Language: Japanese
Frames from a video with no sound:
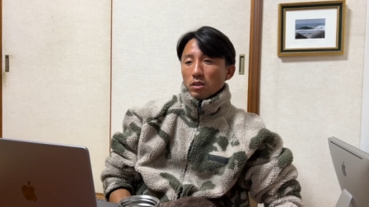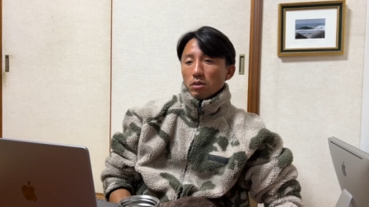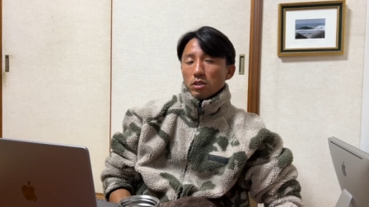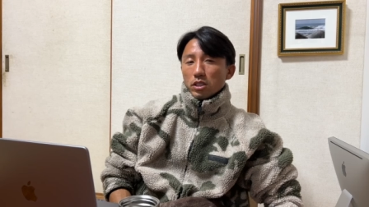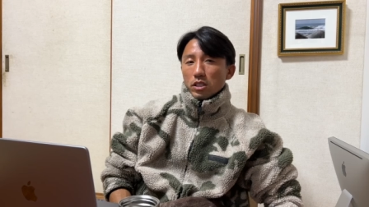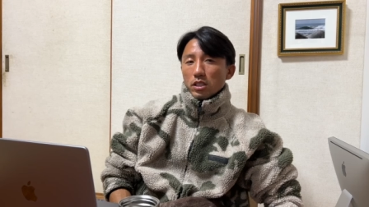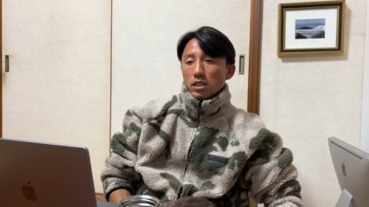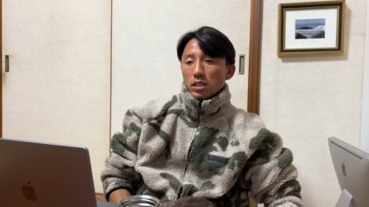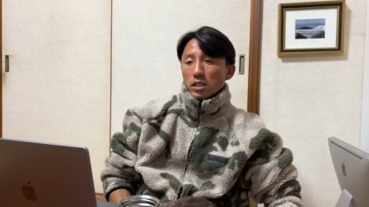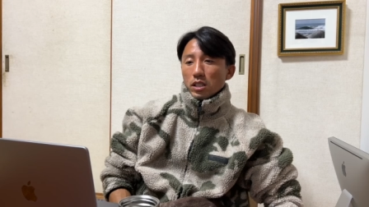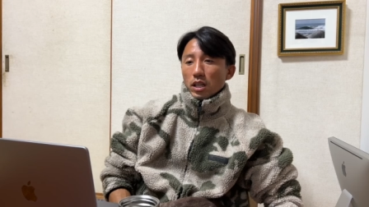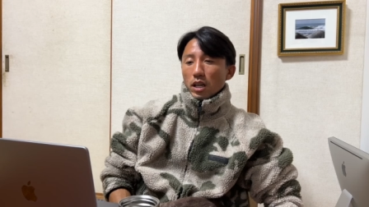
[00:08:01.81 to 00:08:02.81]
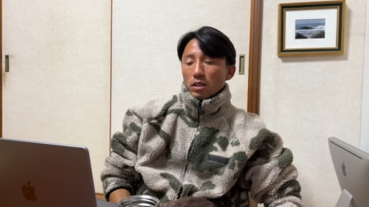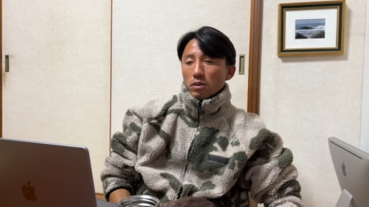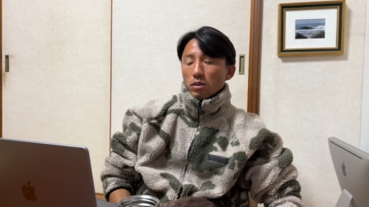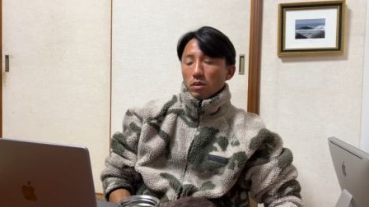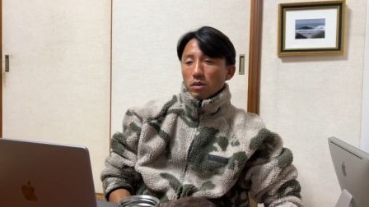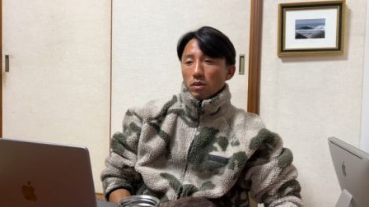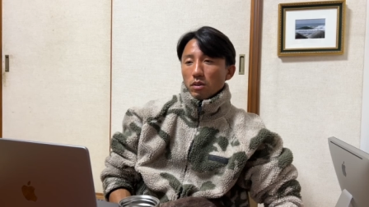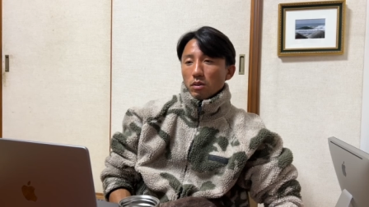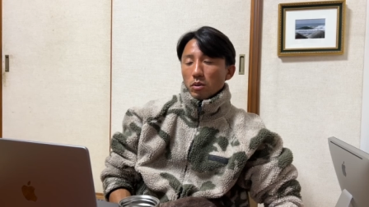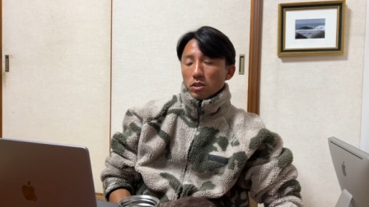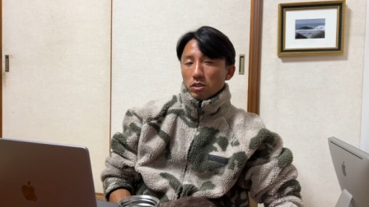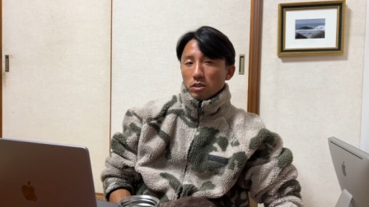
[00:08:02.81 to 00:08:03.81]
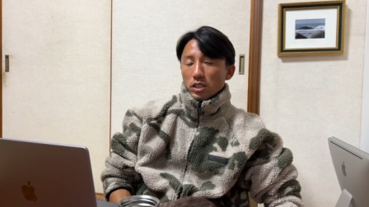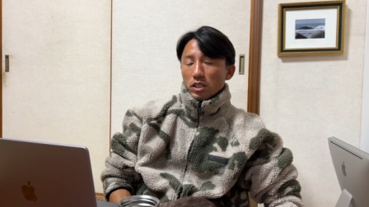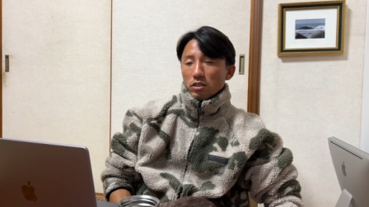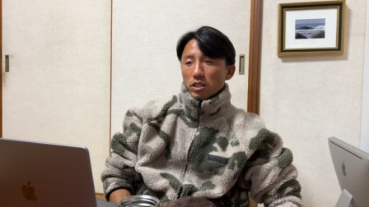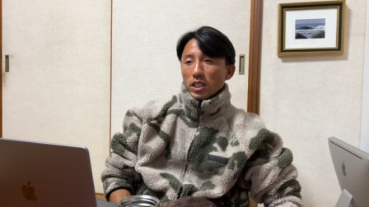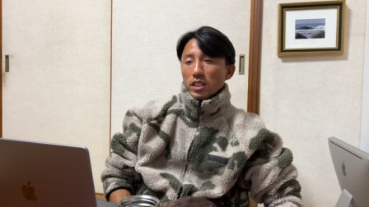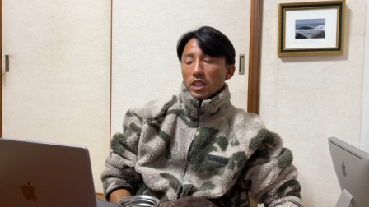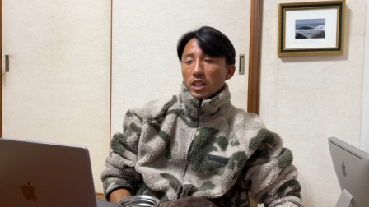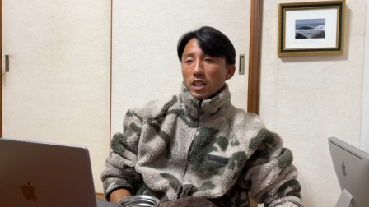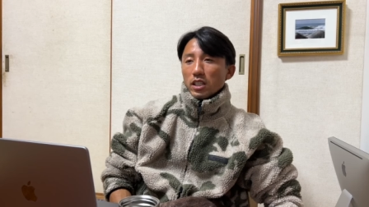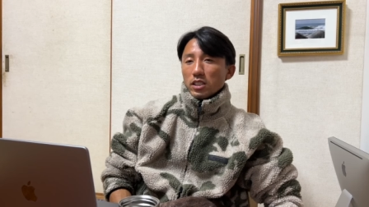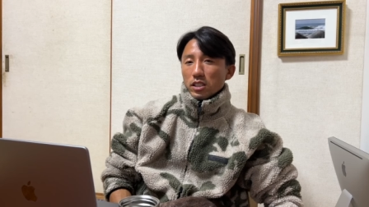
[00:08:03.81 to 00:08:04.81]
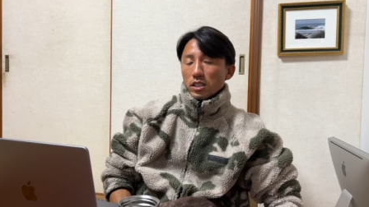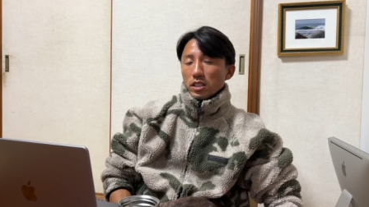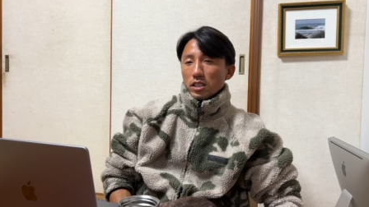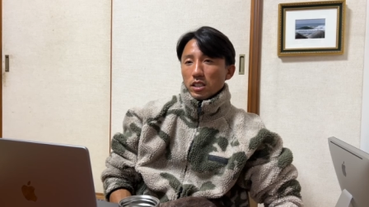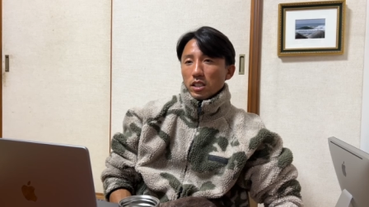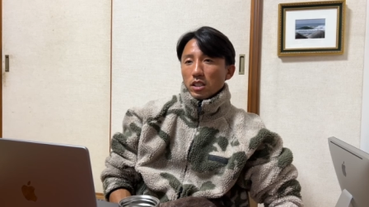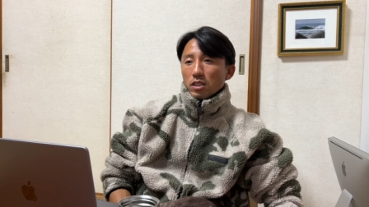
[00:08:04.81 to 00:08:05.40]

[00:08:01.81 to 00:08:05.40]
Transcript: 同士、あのー、もちろん気をつけなきゃいけないし、